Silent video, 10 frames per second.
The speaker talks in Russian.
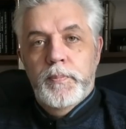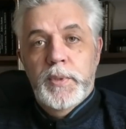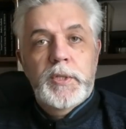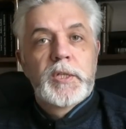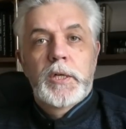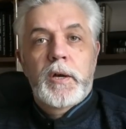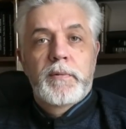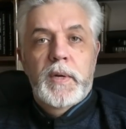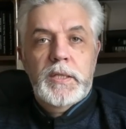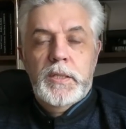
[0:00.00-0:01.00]

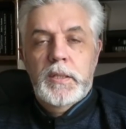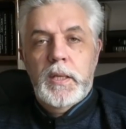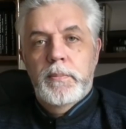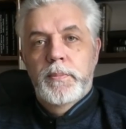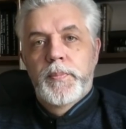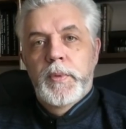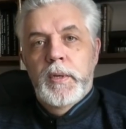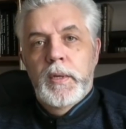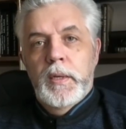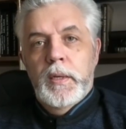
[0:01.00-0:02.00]
постажироваться там.
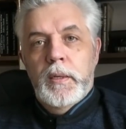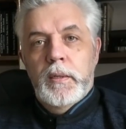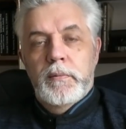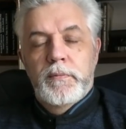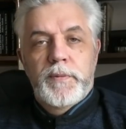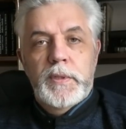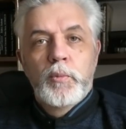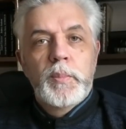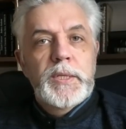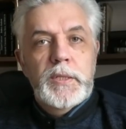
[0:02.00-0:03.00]
В
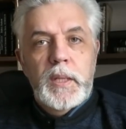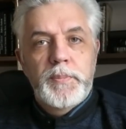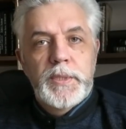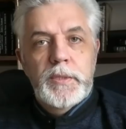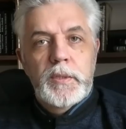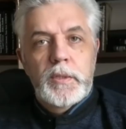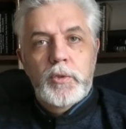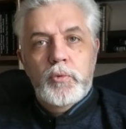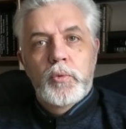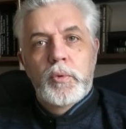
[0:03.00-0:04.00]
одном месте написано,
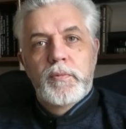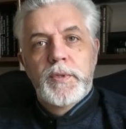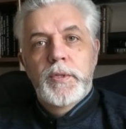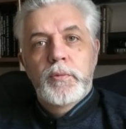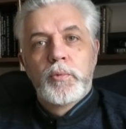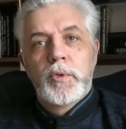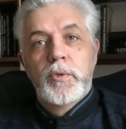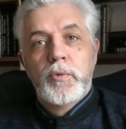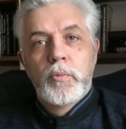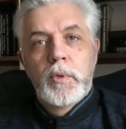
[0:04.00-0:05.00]
что в институте
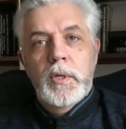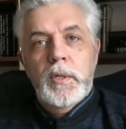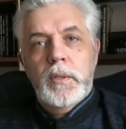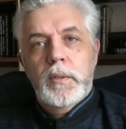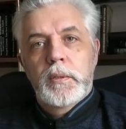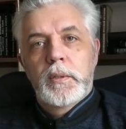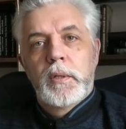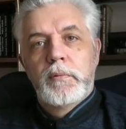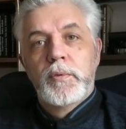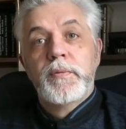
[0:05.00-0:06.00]
Дюка э,
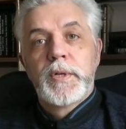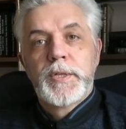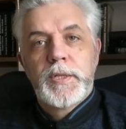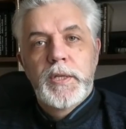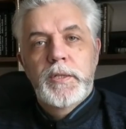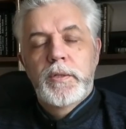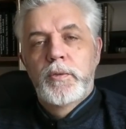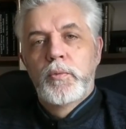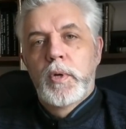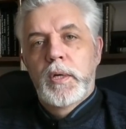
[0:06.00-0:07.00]
или в университете
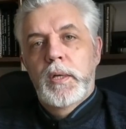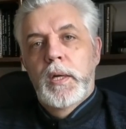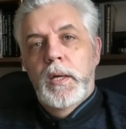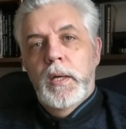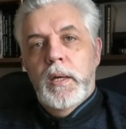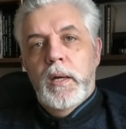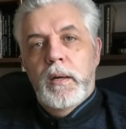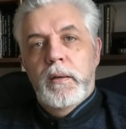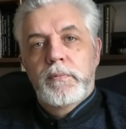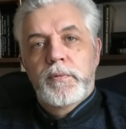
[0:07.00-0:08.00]
Дюка,
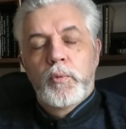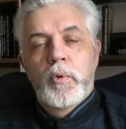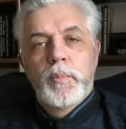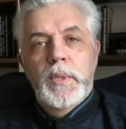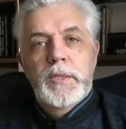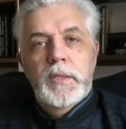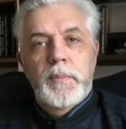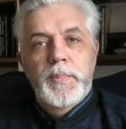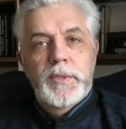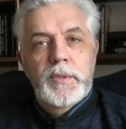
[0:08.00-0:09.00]
а в другом месте
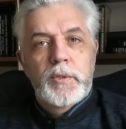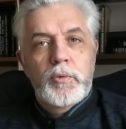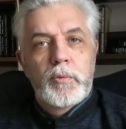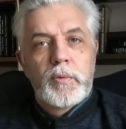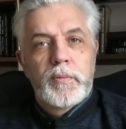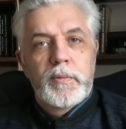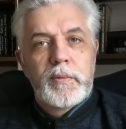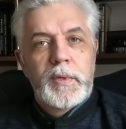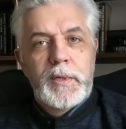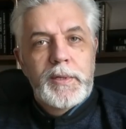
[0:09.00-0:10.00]
написано, что
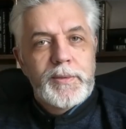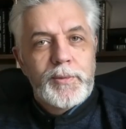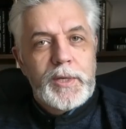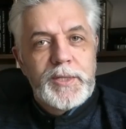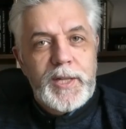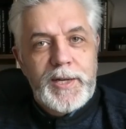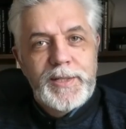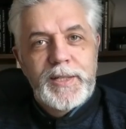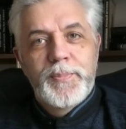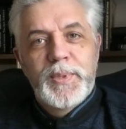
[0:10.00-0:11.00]
ну так
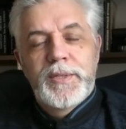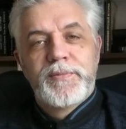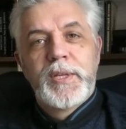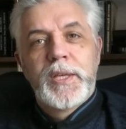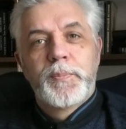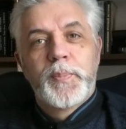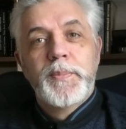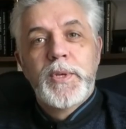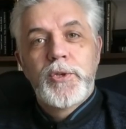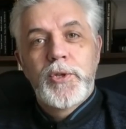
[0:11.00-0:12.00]
странно написано, в неких
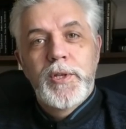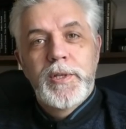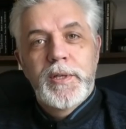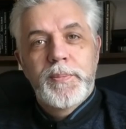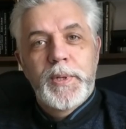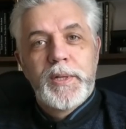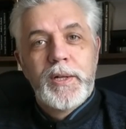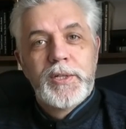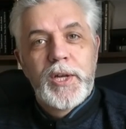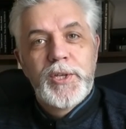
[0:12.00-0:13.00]
помещениях,
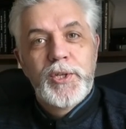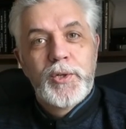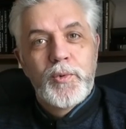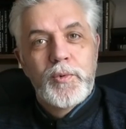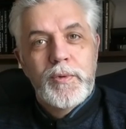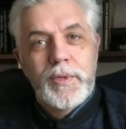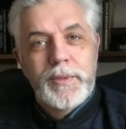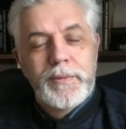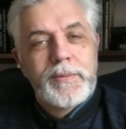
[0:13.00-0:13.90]
принадлежащих ООН.